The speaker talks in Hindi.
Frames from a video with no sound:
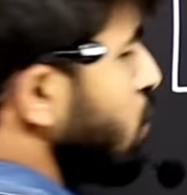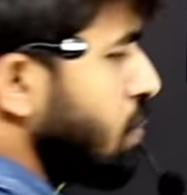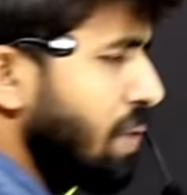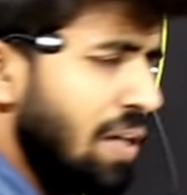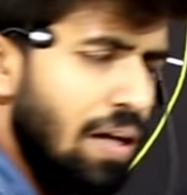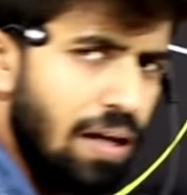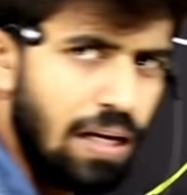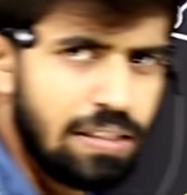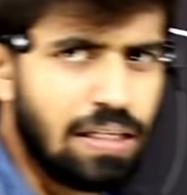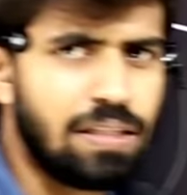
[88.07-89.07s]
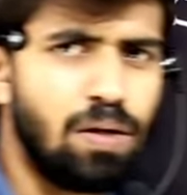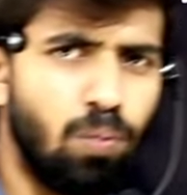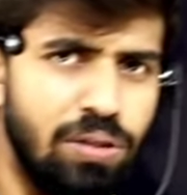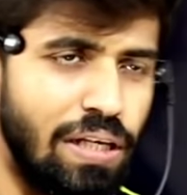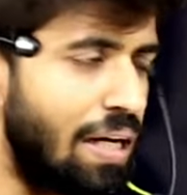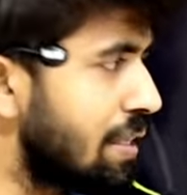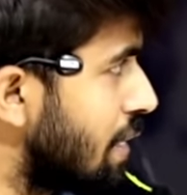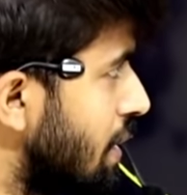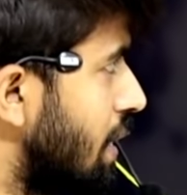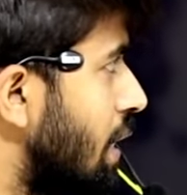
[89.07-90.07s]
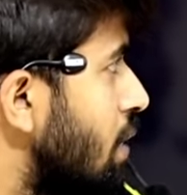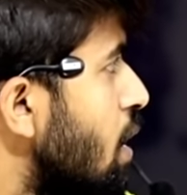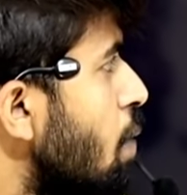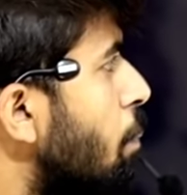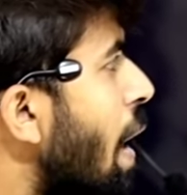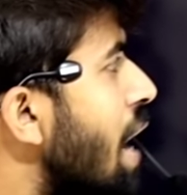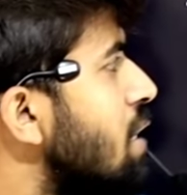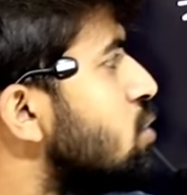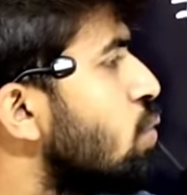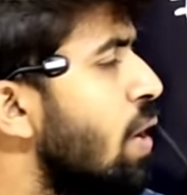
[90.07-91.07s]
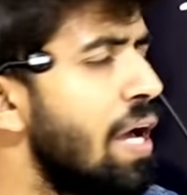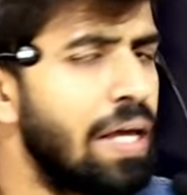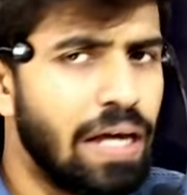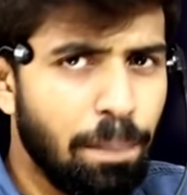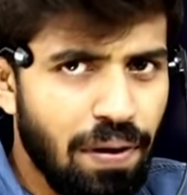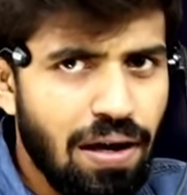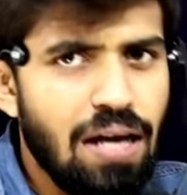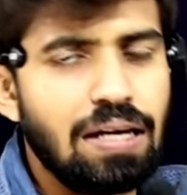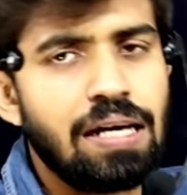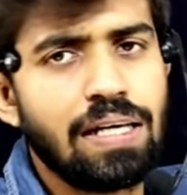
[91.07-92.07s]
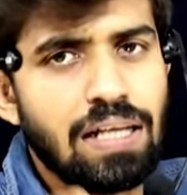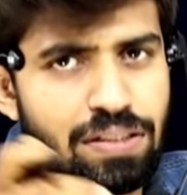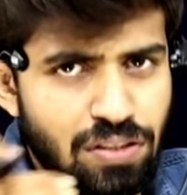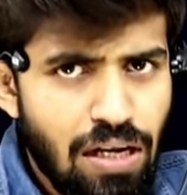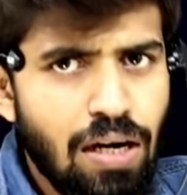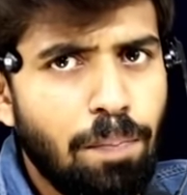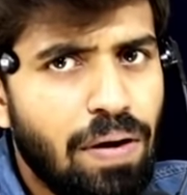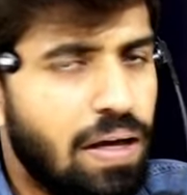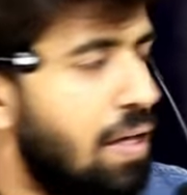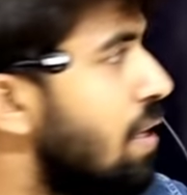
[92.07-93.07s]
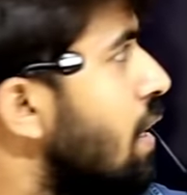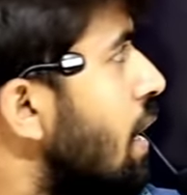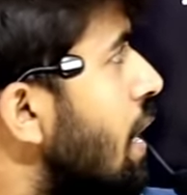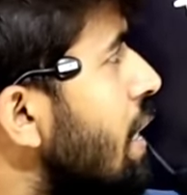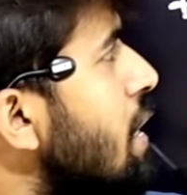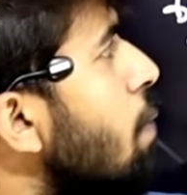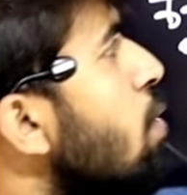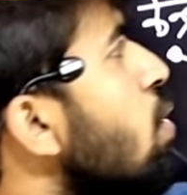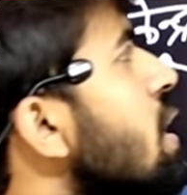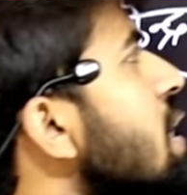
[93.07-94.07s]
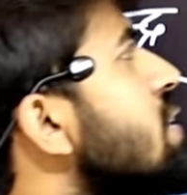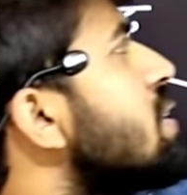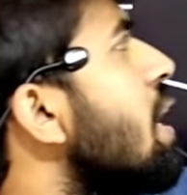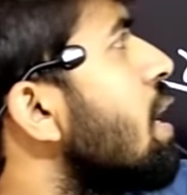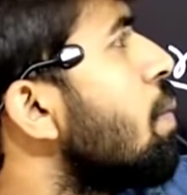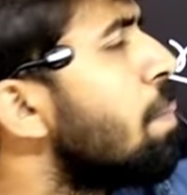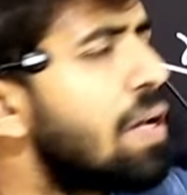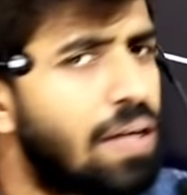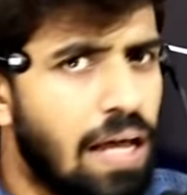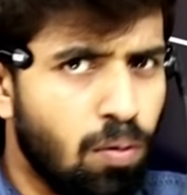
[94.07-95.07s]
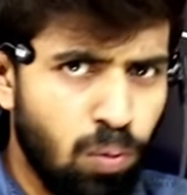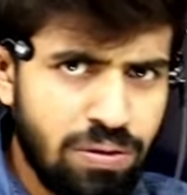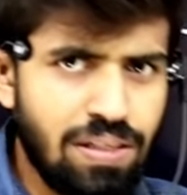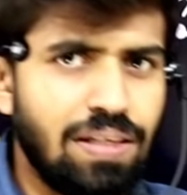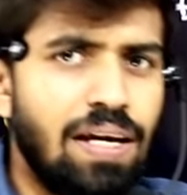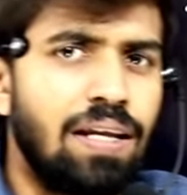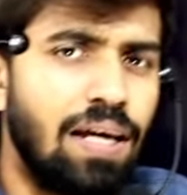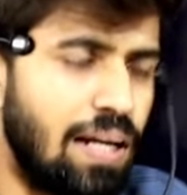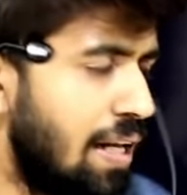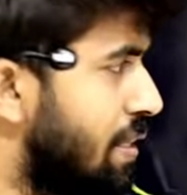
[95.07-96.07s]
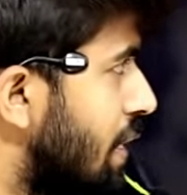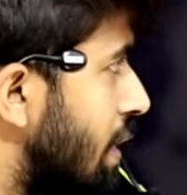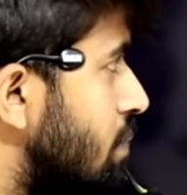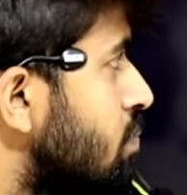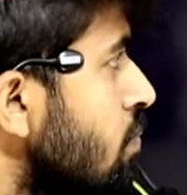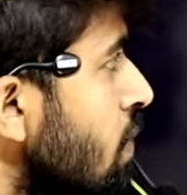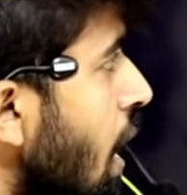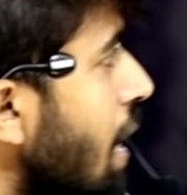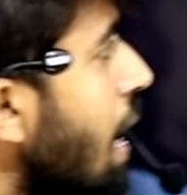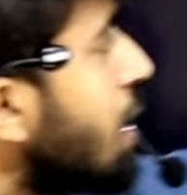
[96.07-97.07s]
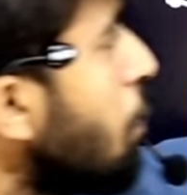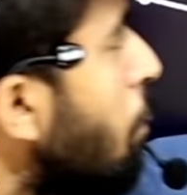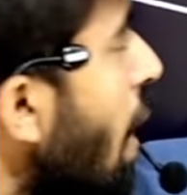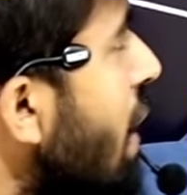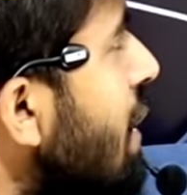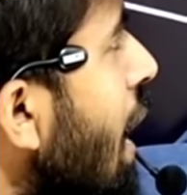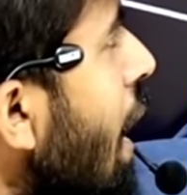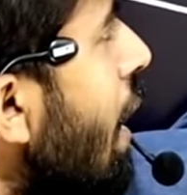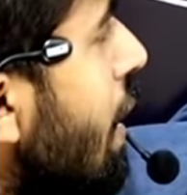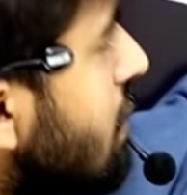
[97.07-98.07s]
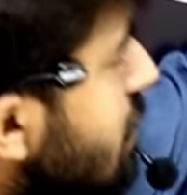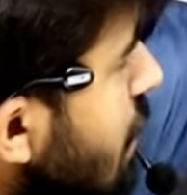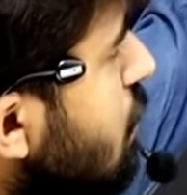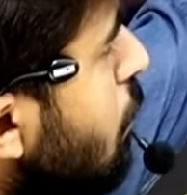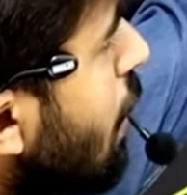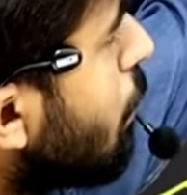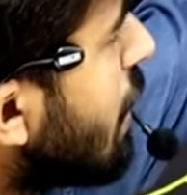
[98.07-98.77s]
कुछ भी ले सकते हैं कोई दिक्कत नहीं है पाई जो है एक प्रकार का इरेशनल नंबर है लेकिन हम लोग रेशनल नंबर कैलकुलेशन के लिए ले लेते हैं हालांकि पाई का एग्जैक्ट मान